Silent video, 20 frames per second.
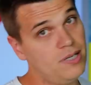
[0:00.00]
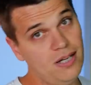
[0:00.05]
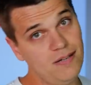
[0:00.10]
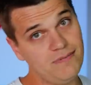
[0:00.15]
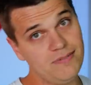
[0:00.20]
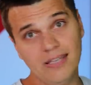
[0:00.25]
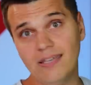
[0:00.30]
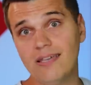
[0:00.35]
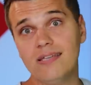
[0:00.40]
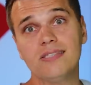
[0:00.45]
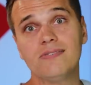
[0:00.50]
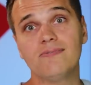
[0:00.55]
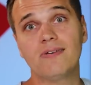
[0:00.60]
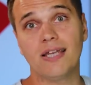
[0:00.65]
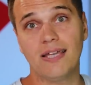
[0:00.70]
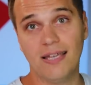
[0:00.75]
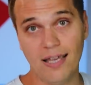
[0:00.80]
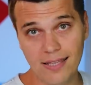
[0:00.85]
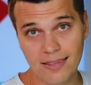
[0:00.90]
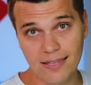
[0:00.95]
Правда, есть
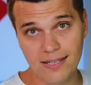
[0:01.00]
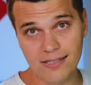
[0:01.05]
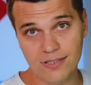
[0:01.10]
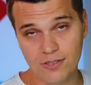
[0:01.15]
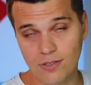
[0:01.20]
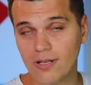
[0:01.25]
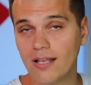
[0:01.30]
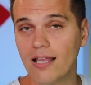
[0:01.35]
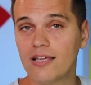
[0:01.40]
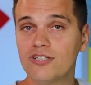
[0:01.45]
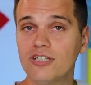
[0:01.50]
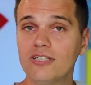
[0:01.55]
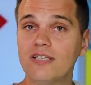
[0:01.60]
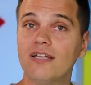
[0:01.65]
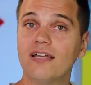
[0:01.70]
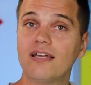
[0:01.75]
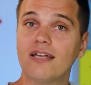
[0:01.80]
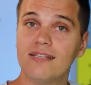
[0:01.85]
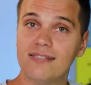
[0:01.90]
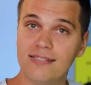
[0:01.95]
вероятность, что для
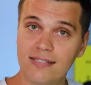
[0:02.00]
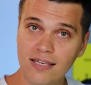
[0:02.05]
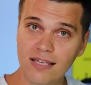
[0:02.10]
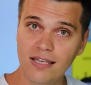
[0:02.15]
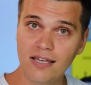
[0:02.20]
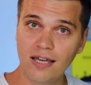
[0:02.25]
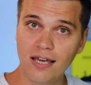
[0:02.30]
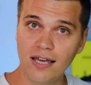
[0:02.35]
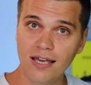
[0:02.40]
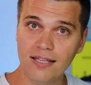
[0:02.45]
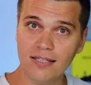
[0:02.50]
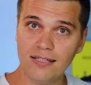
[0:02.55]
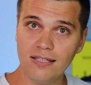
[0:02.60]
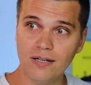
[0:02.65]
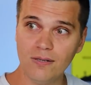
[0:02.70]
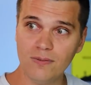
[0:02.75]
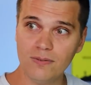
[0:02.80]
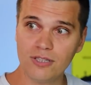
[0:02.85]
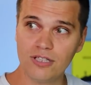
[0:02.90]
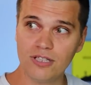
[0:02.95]
жителей России
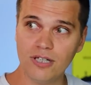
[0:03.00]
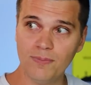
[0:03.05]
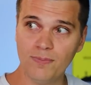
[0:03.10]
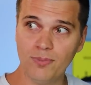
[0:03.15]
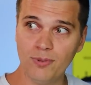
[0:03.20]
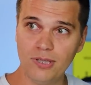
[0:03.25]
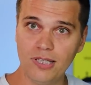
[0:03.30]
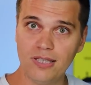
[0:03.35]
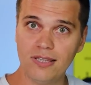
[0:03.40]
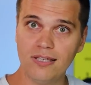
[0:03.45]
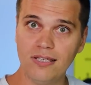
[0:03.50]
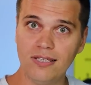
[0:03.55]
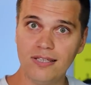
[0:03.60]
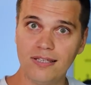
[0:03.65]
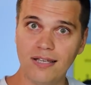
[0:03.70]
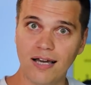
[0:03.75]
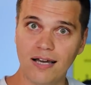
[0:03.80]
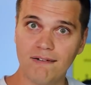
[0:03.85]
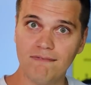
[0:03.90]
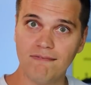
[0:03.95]
это уже будет
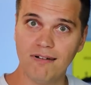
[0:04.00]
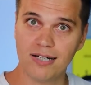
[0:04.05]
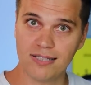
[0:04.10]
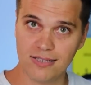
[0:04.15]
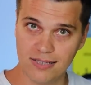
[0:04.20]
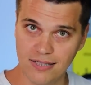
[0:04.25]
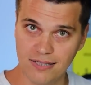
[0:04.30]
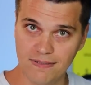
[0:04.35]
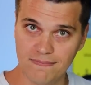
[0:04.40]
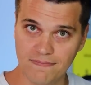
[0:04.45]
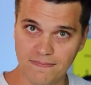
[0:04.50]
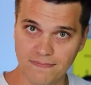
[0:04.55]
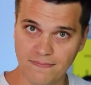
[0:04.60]
не так важно.